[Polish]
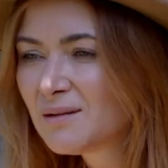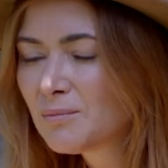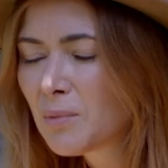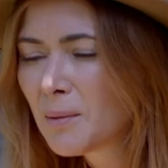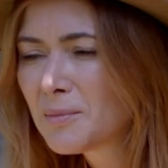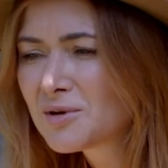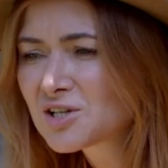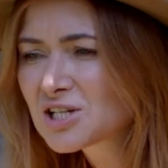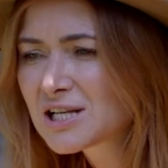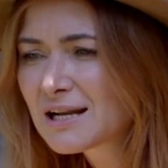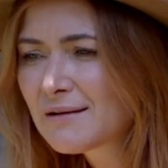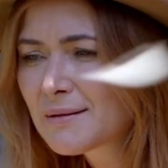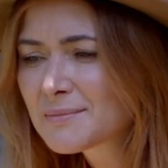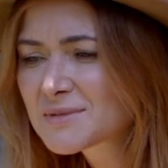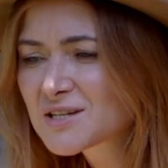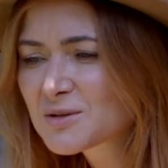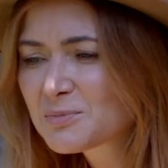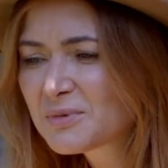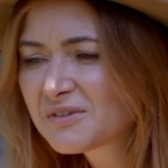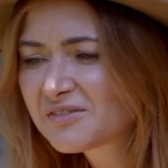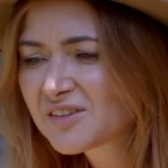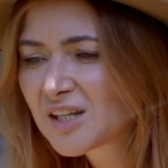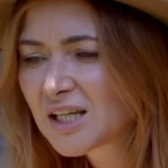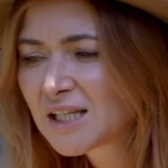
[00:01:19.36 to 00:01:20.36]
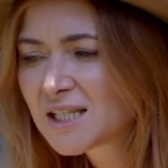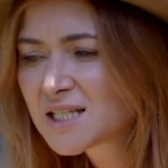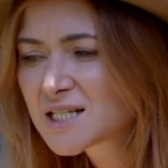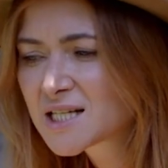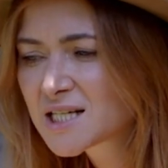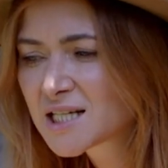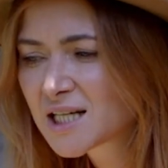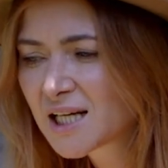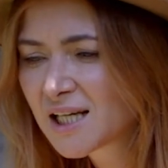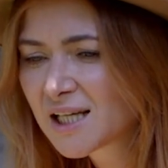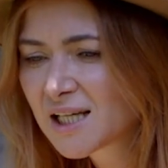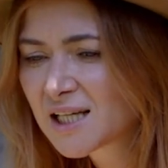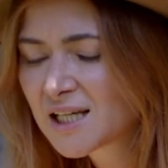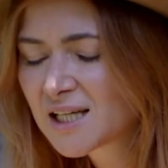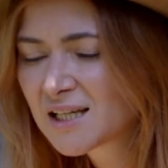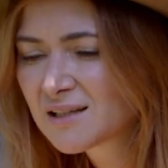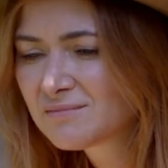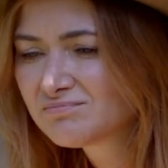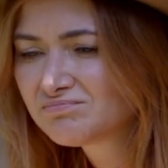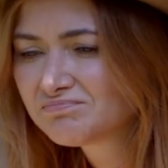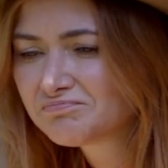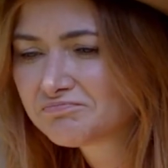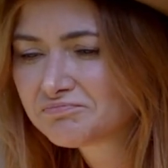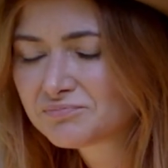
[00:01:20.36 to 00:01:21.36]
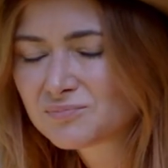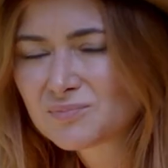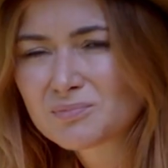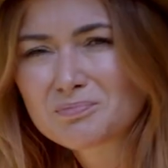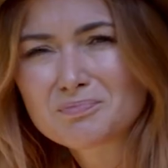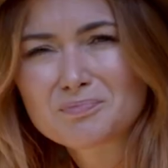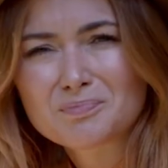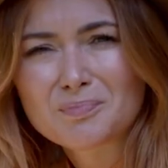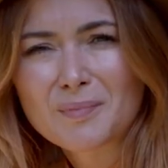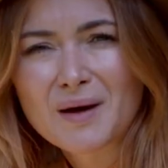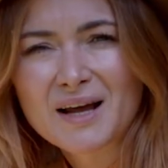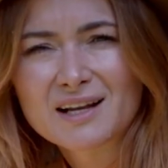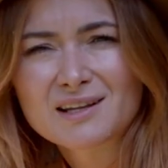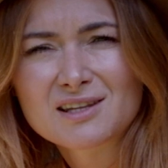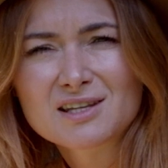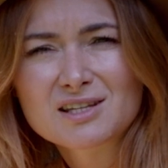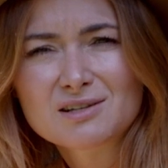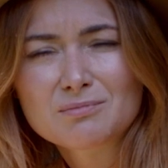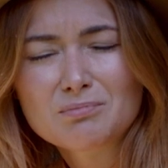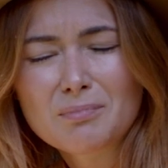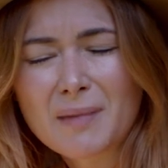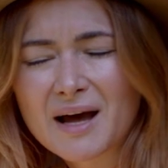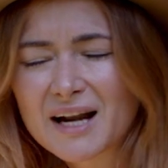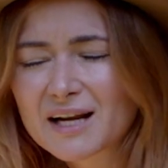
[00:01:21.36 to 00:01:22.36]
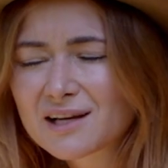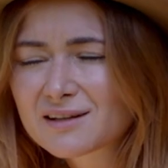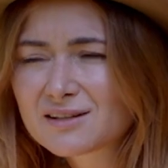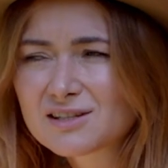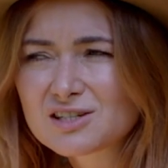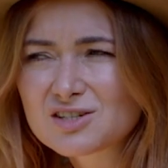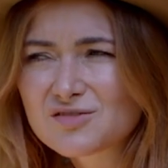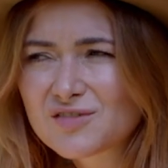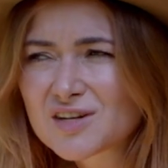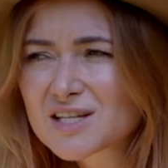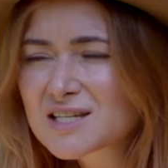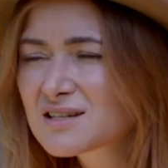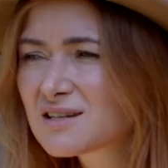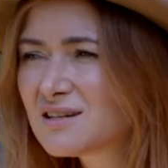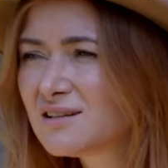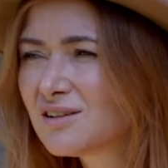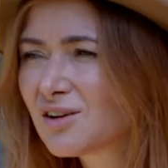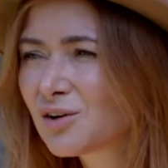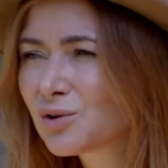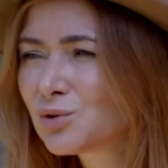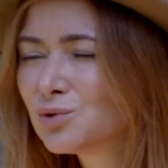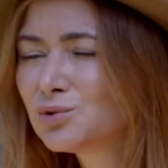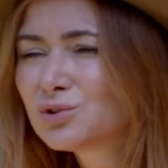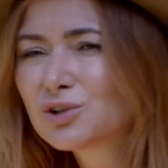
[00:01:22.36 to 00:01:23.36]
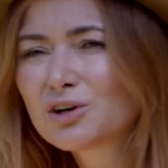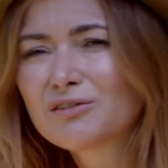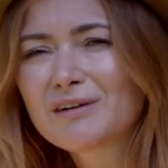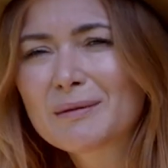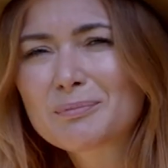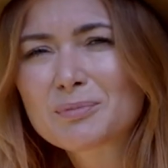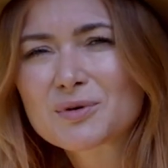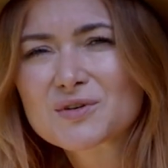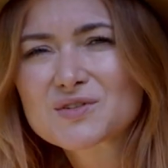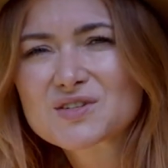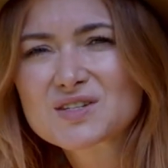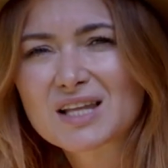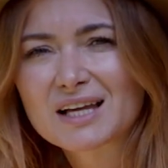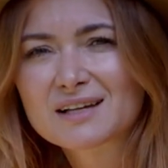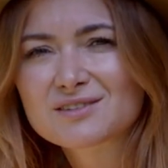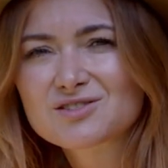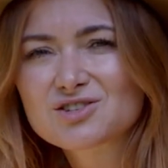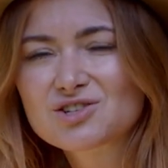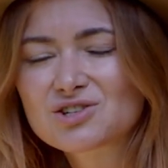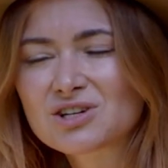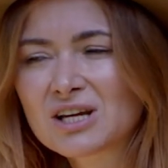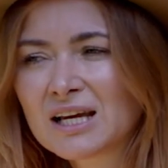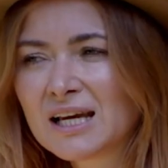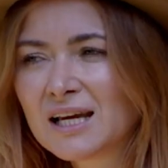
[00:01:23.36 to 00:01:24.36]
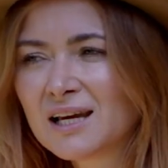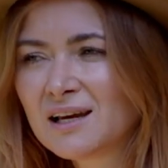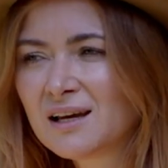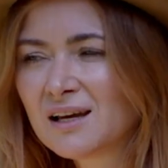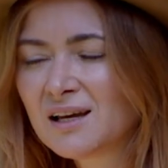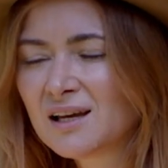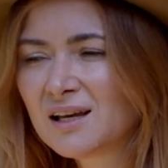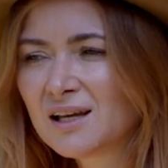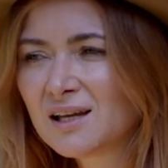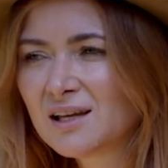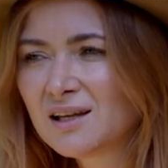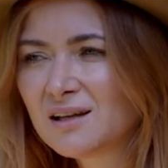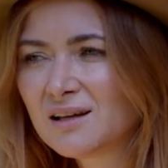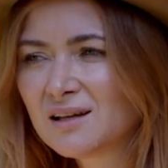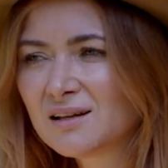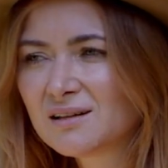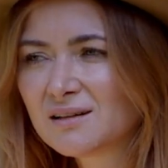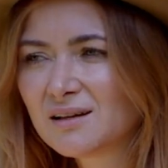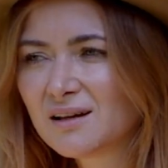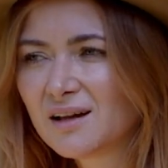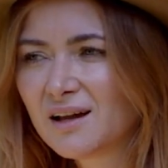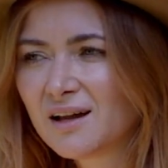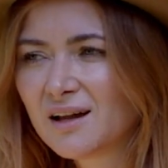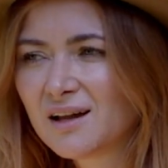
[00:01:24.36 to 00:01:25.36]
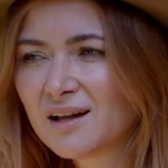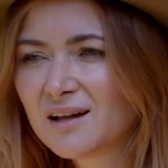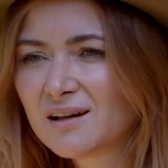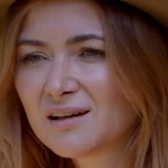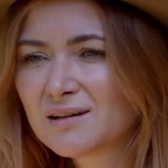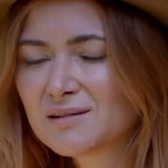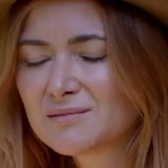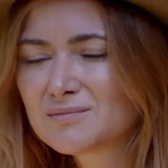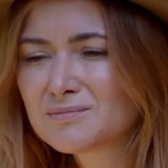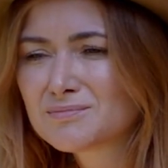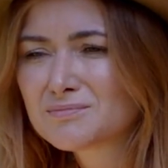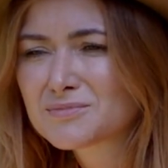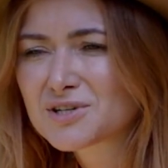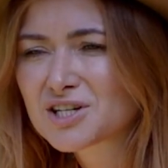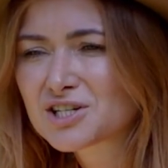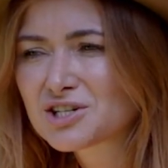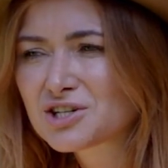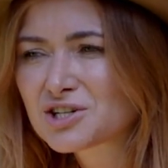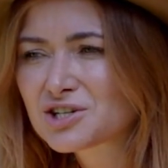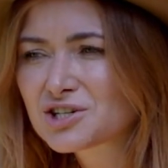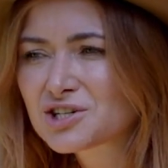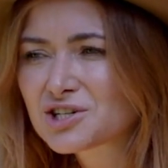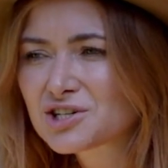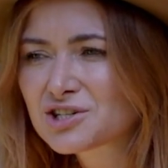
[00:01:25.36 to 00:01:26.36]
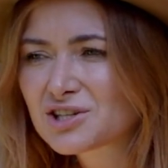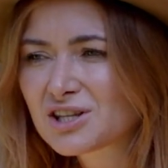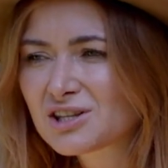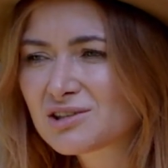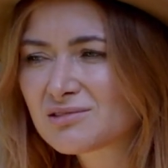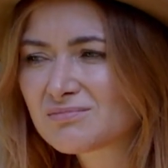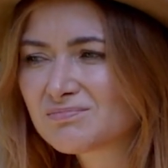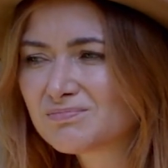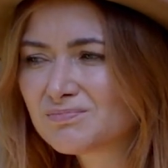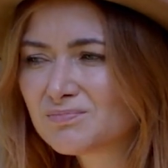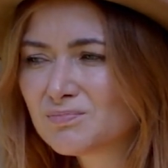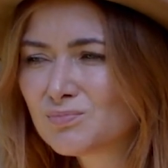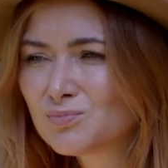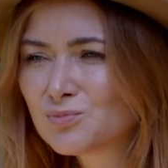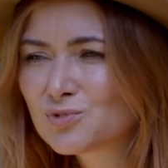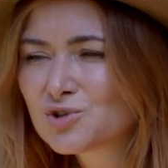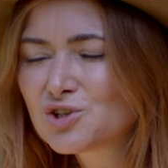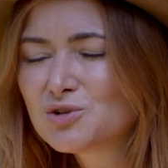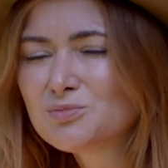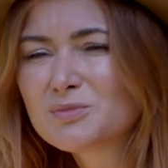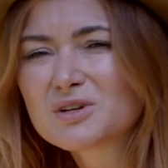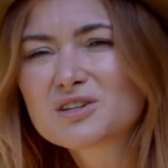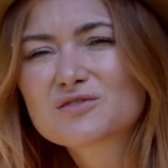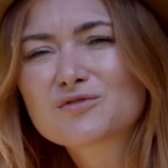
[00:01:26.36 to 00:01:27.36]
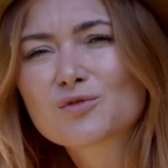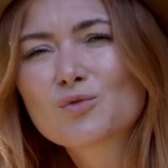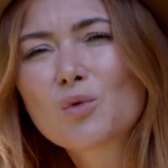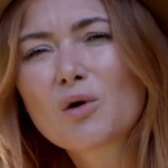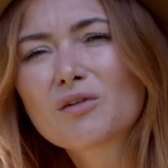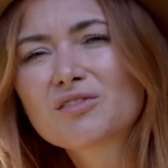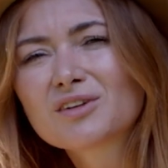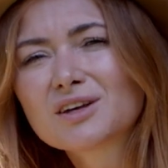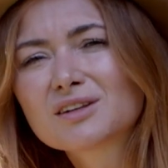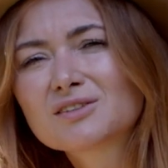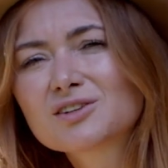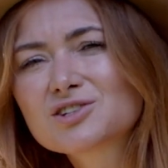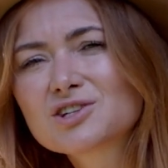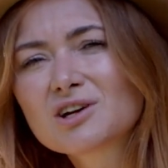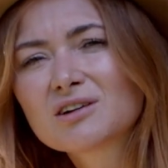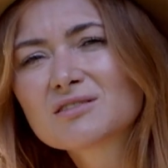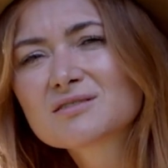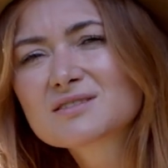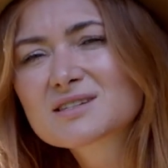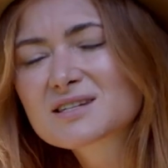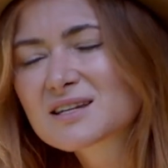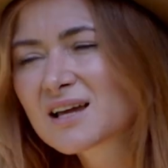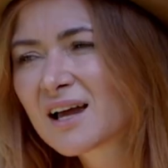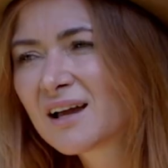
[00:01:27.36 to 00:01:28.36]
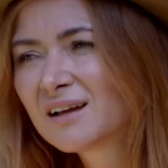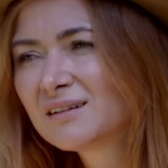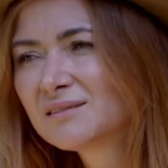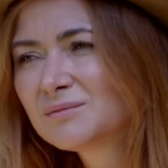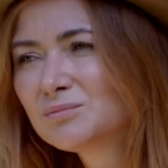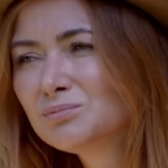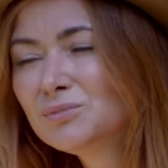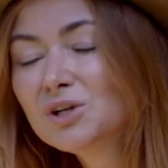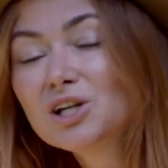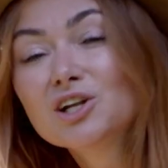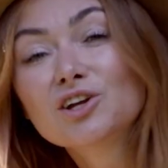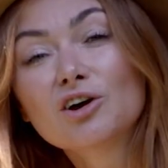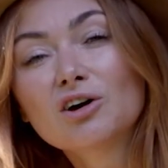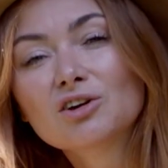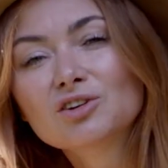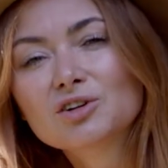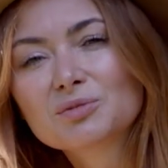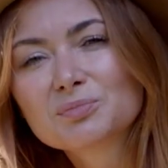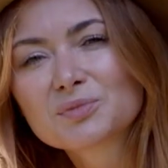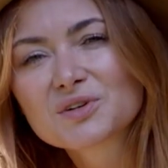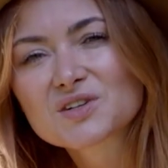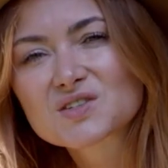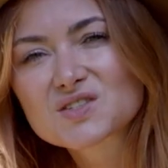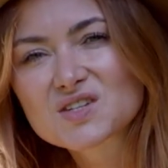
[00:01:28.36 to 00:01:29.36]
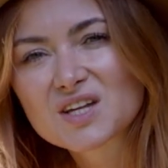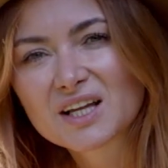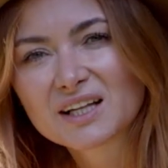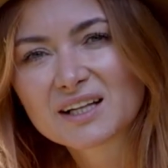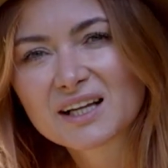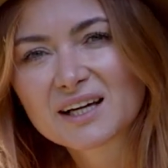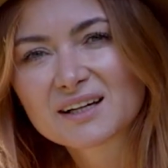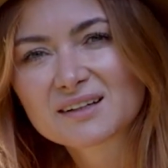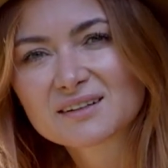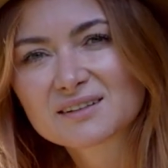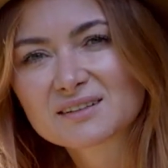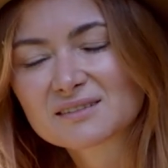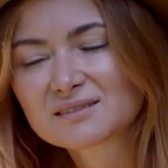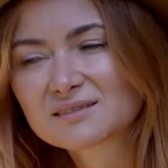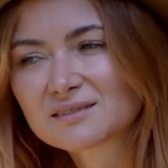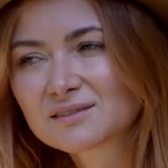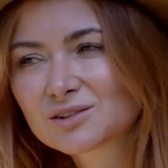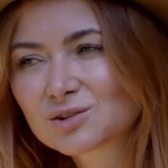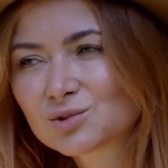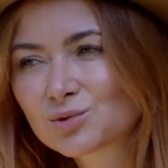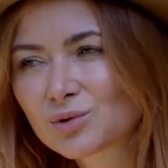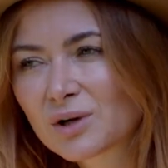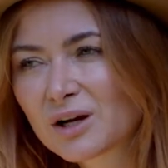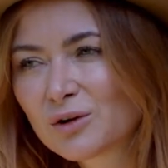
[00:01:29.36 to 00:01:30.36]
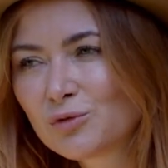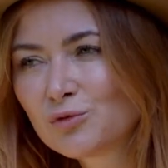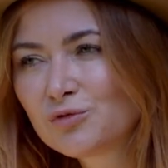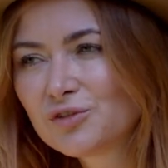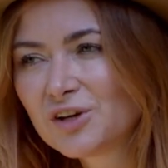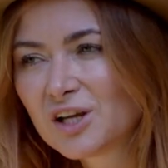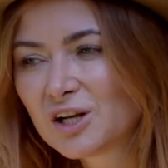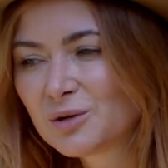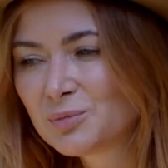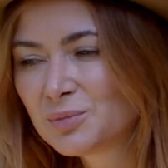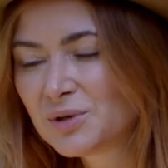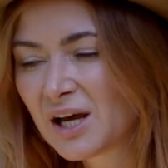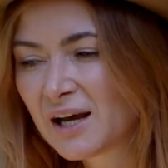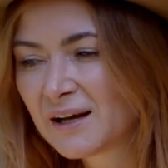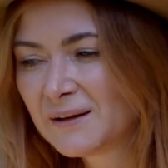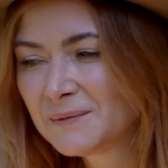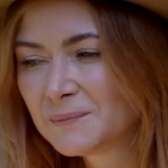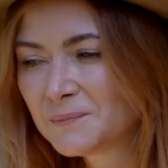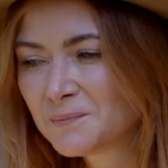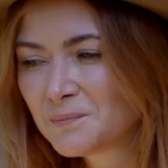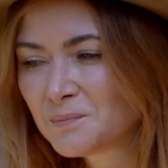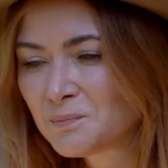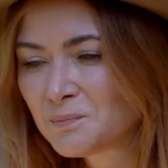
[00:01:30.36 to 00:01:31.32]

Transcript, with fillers: Pomyślałam sobie wtedy, że Marek Niedźwiecki, no, kultowa postać, e, przecież musi mieć w głowie tysiące, miliony piosenek które uwielbia.